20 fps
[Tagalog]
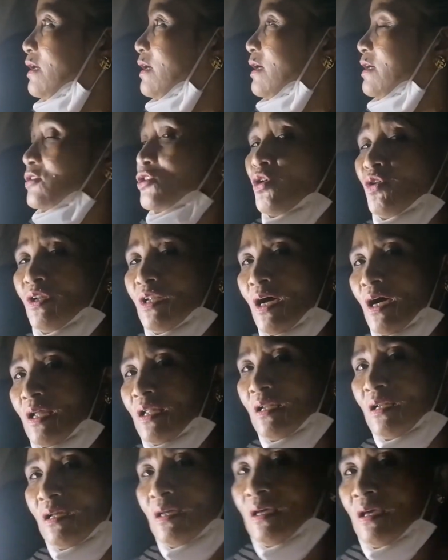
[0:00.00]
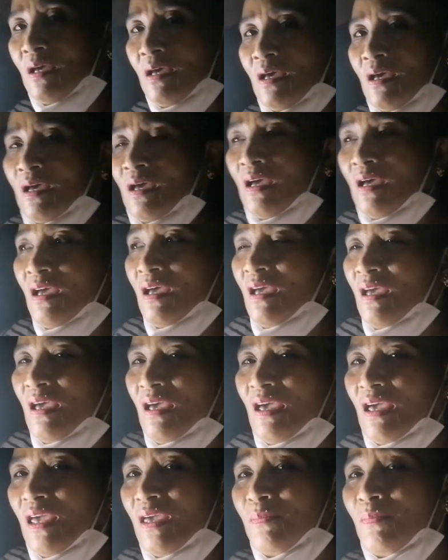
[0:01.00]
Uh, solar.
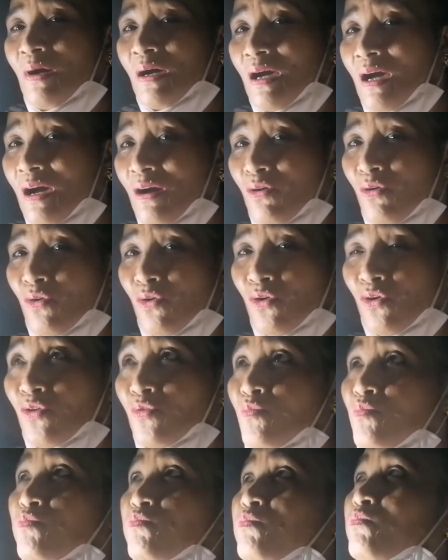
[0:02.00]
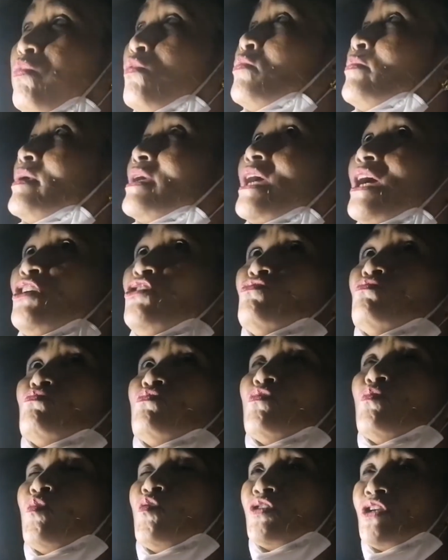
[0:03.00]
Eh baka ho bumigay yung
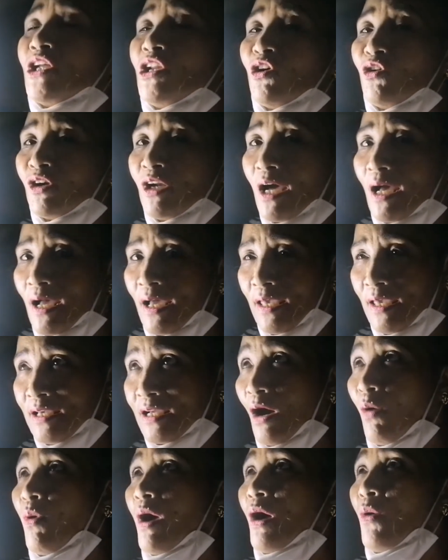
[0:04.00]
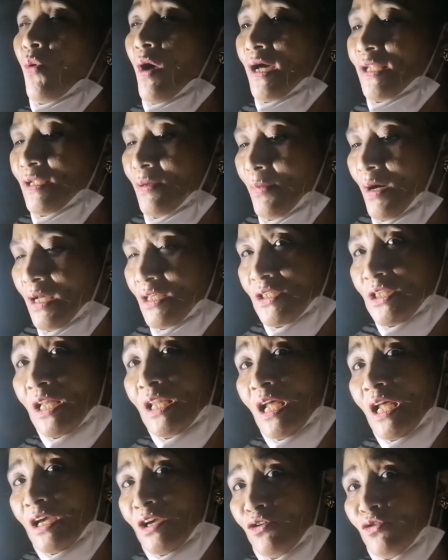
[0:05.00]
bubong ni Lola. Eh kawawa naman. Sa
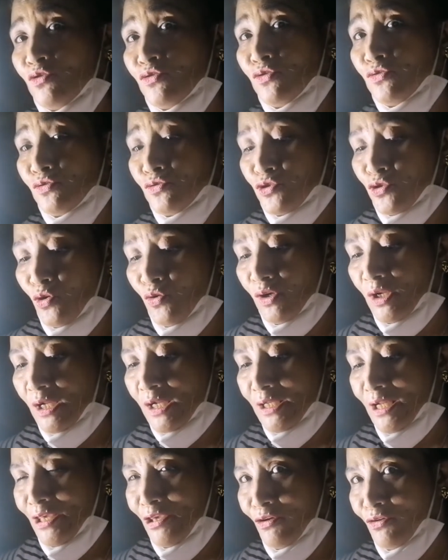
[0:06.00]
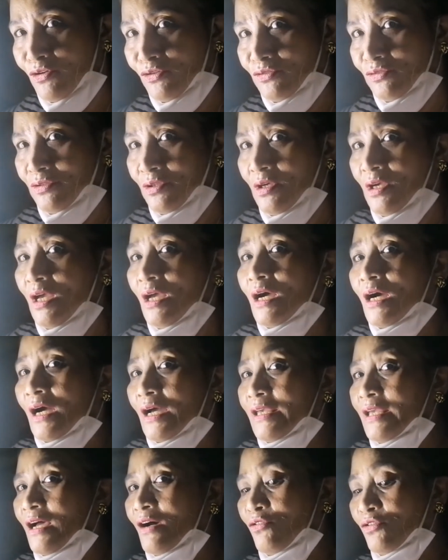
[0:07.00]
laki ho nung solar na yon
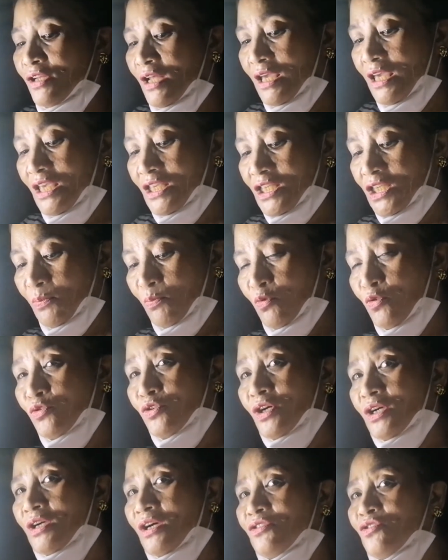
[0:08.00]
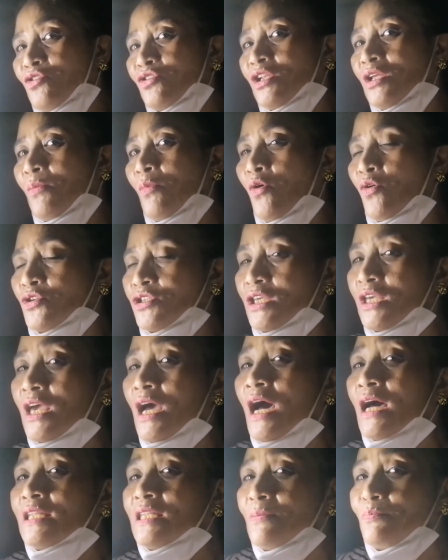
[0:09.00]
kaya ho, naisip ko ng anonymous,
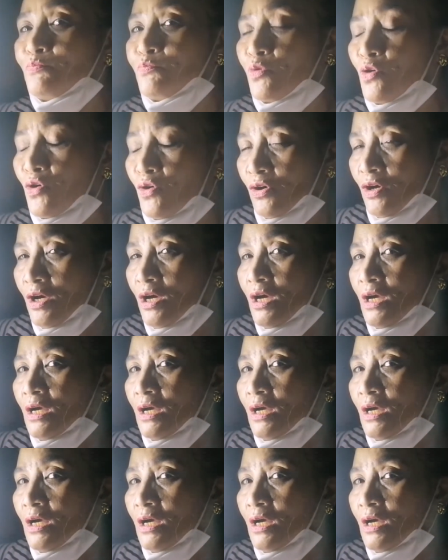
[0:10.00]
ihanap po